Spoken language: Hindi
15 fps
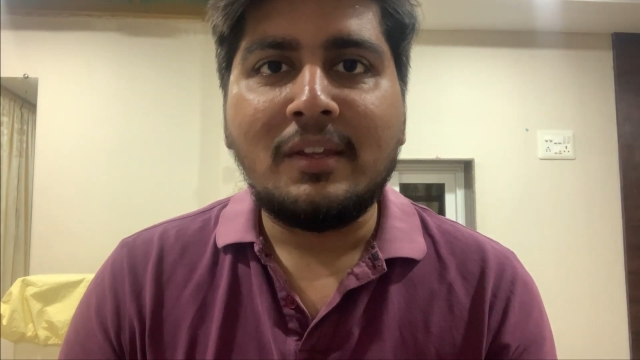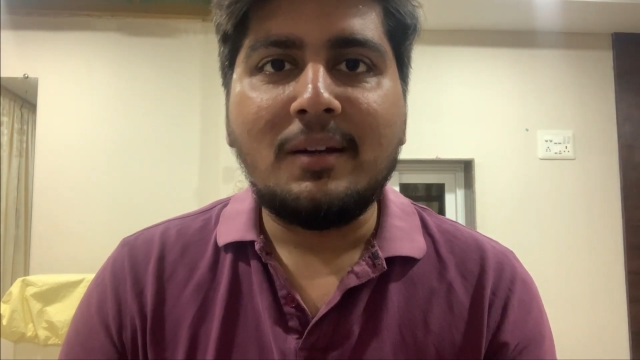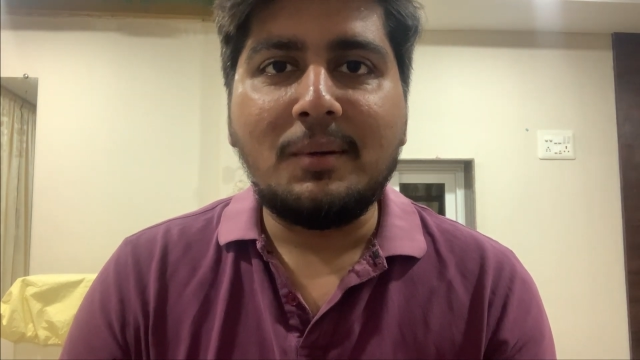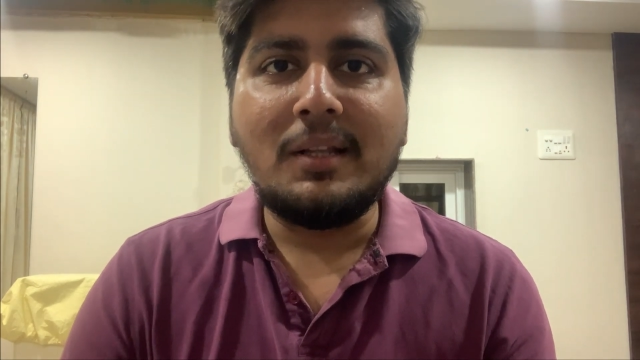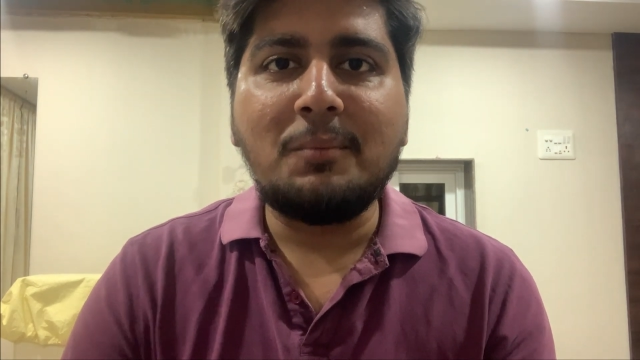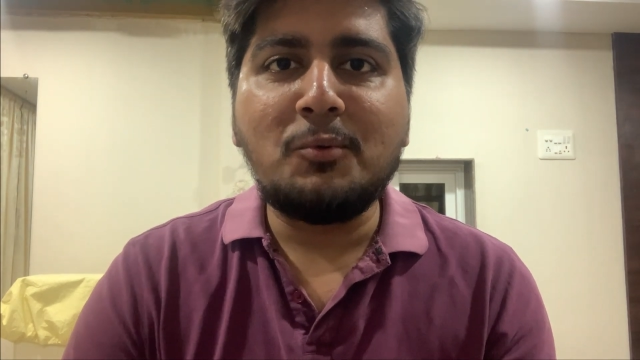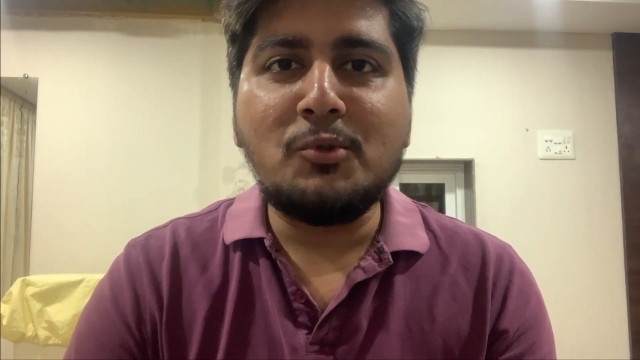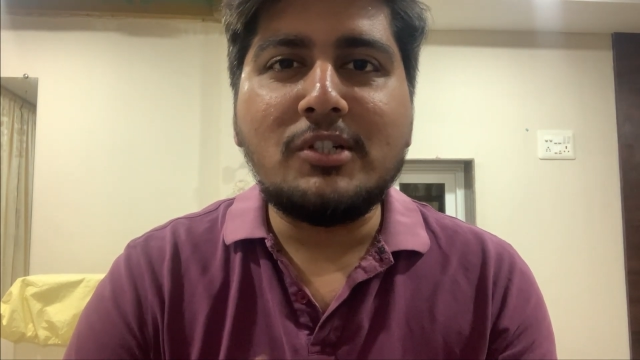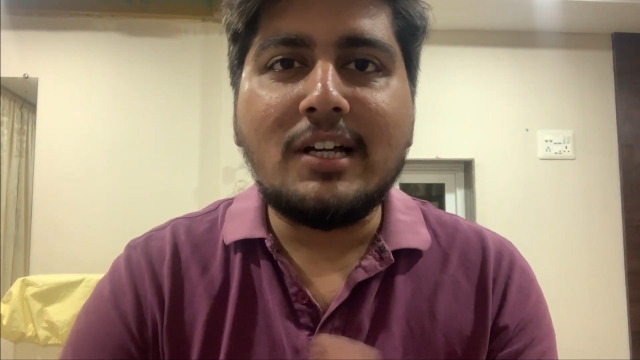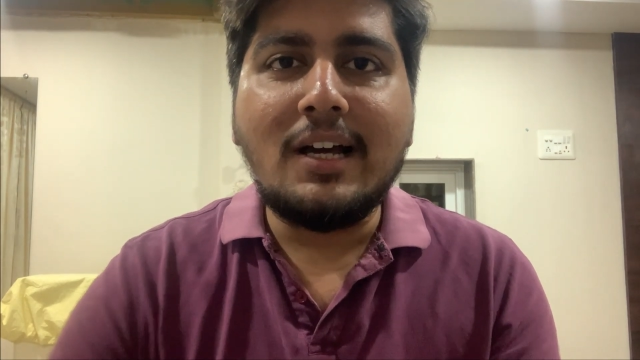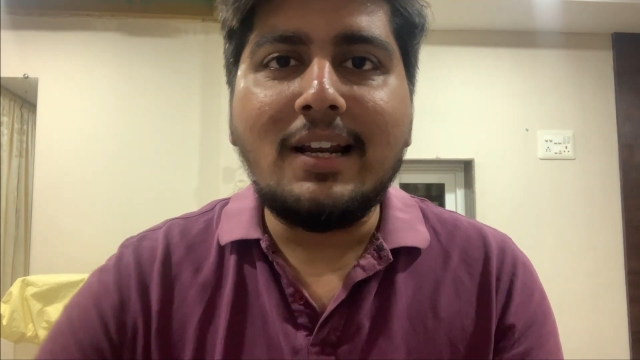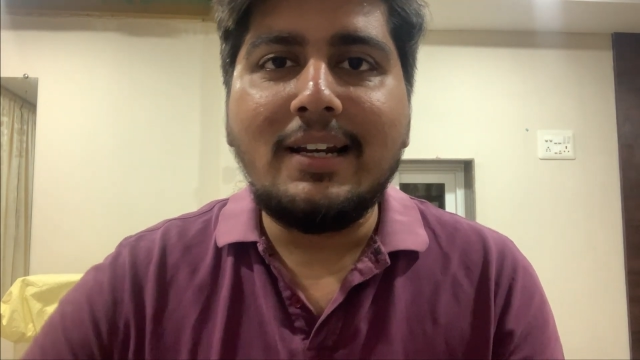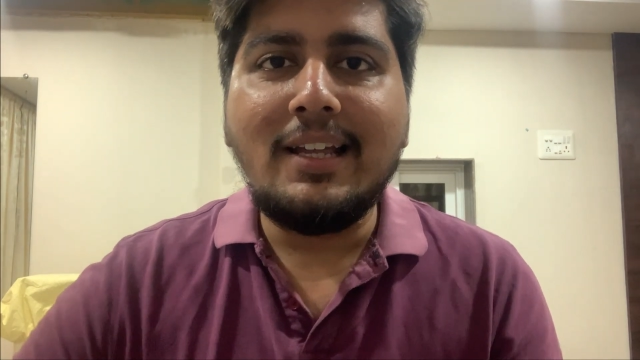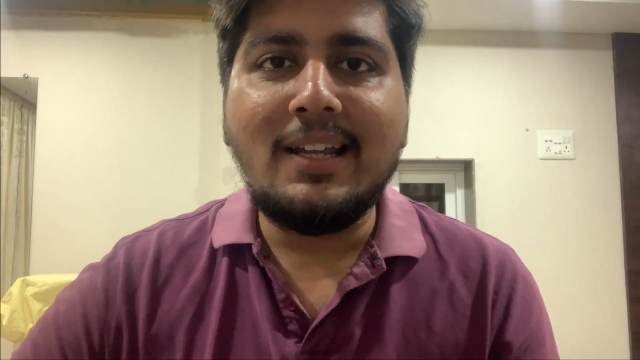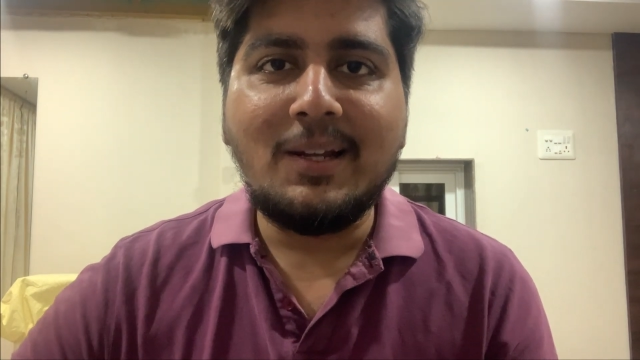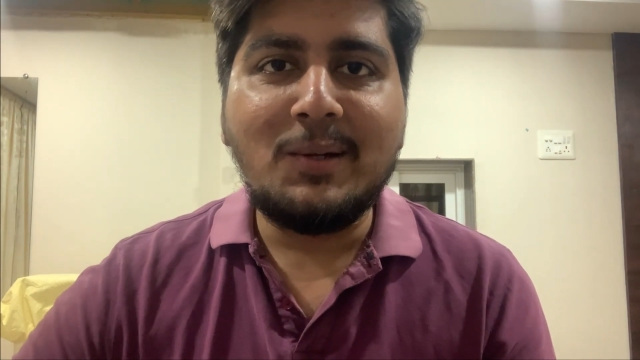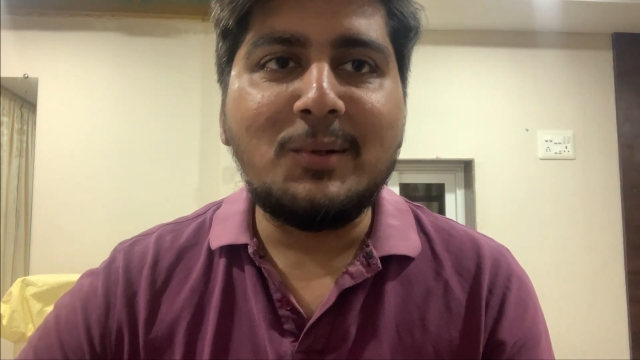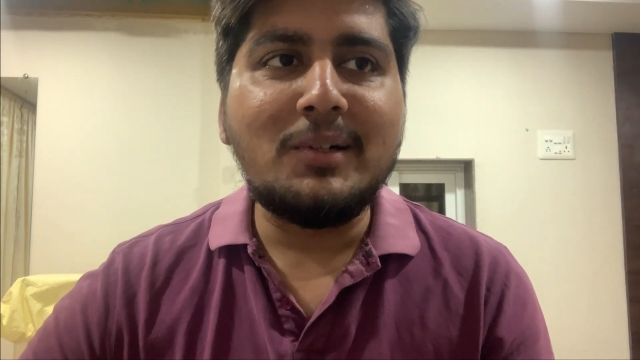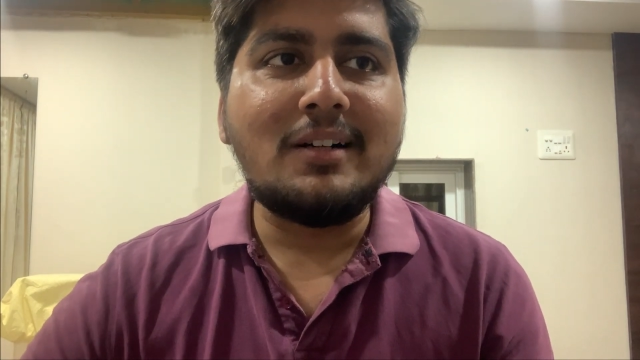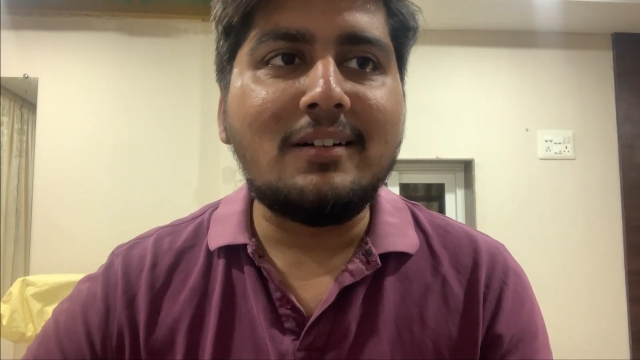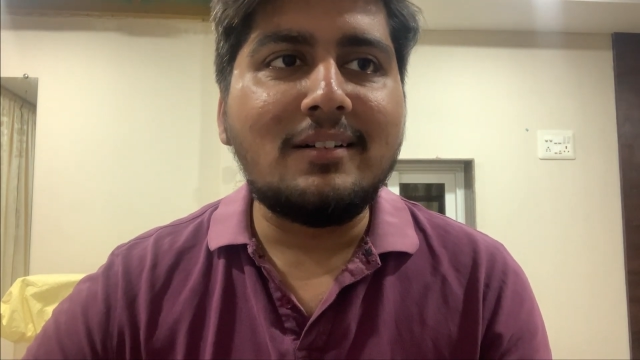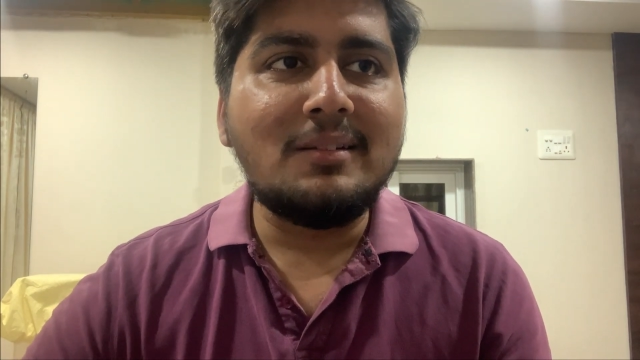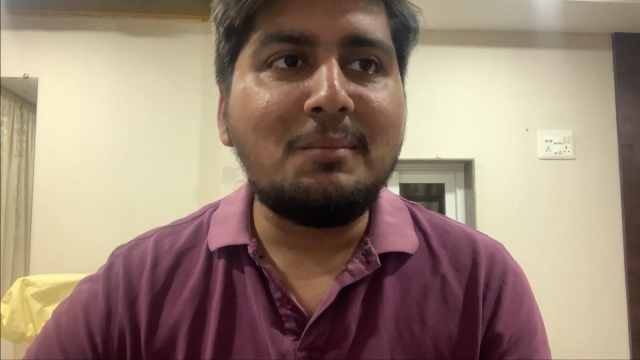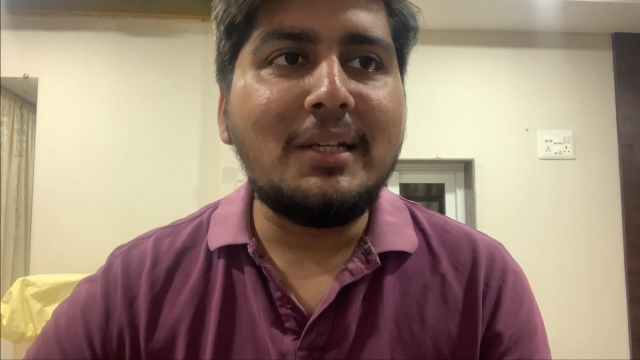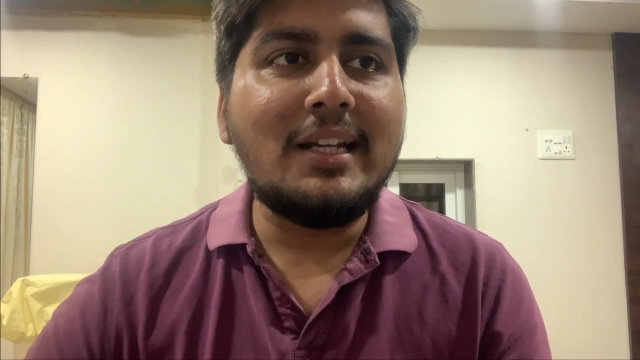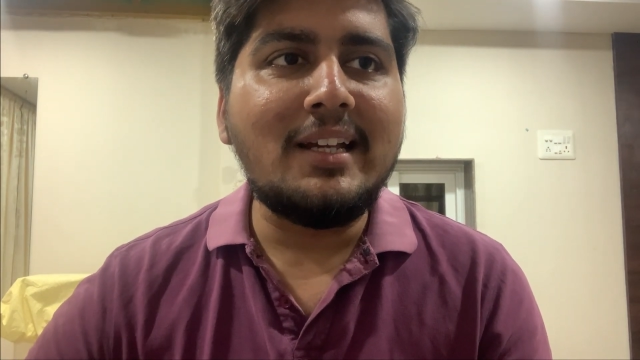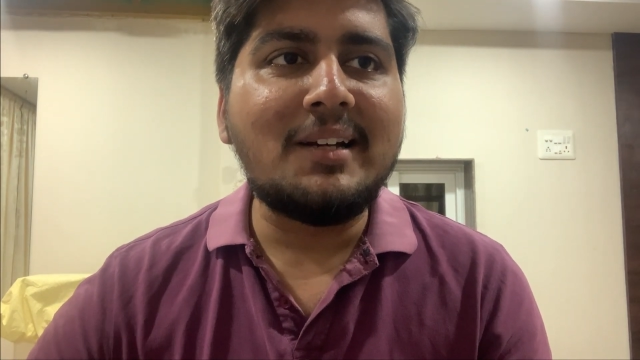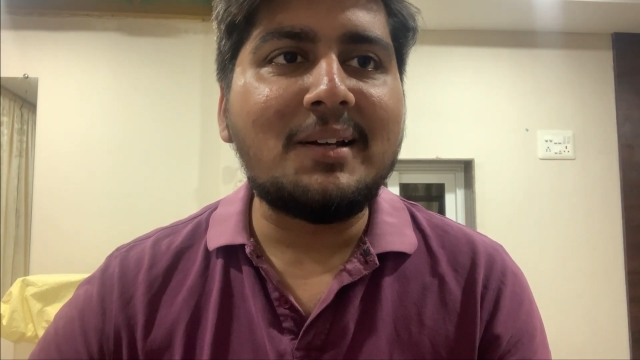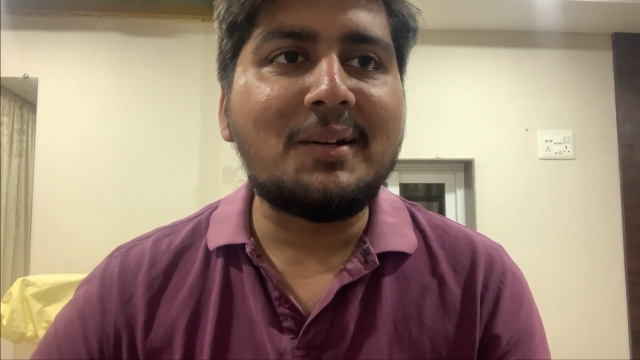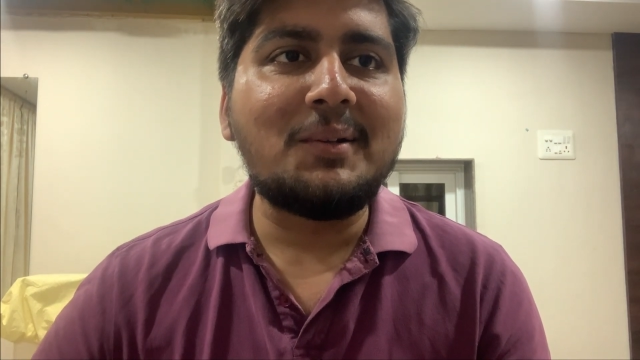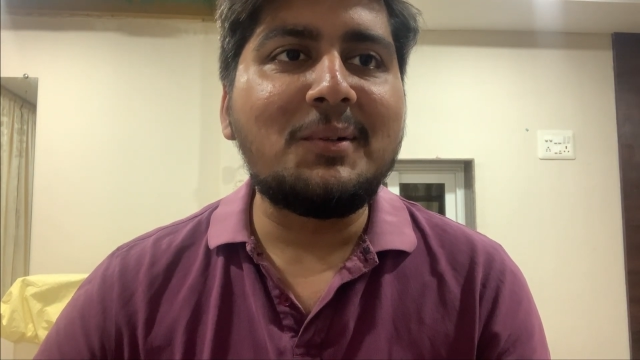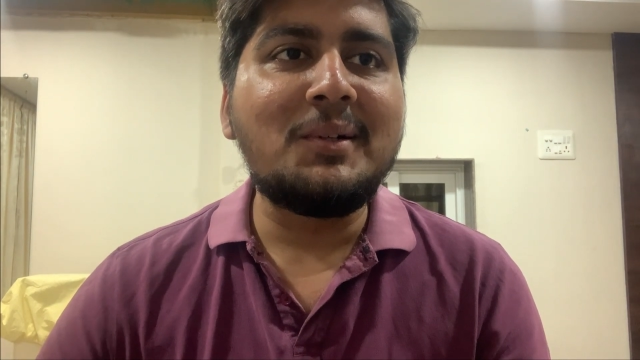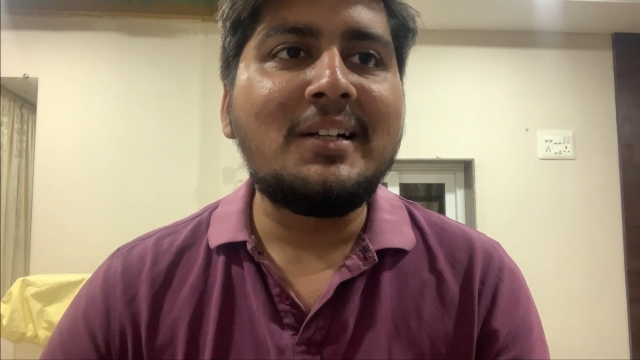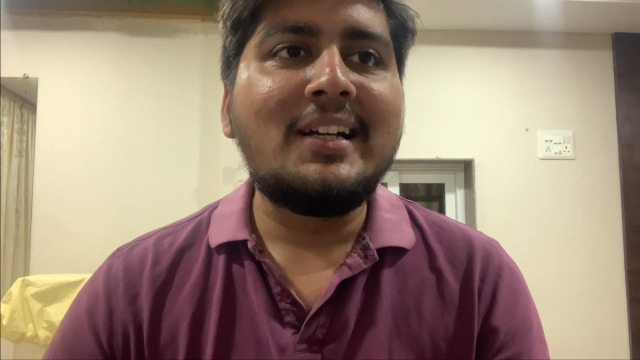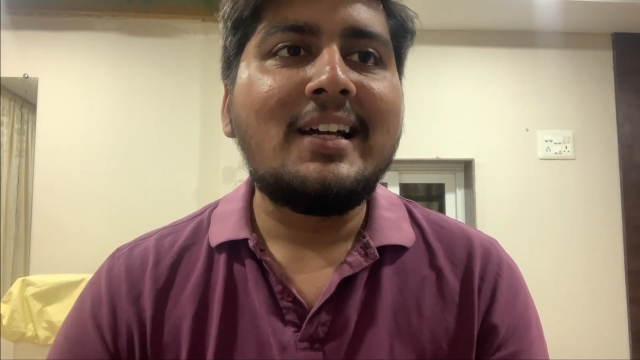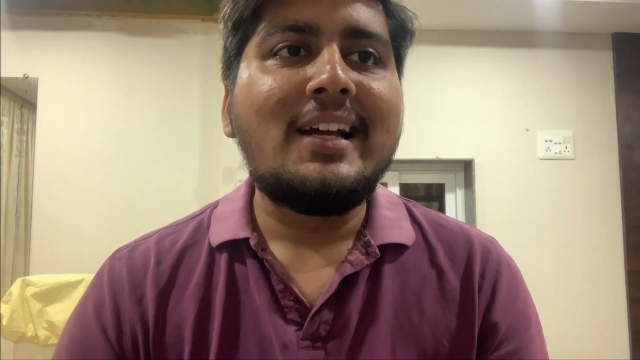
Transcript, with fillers: मतलब कुछ कर नहीं रहे हो अर्न भी नहीं कर रहे हो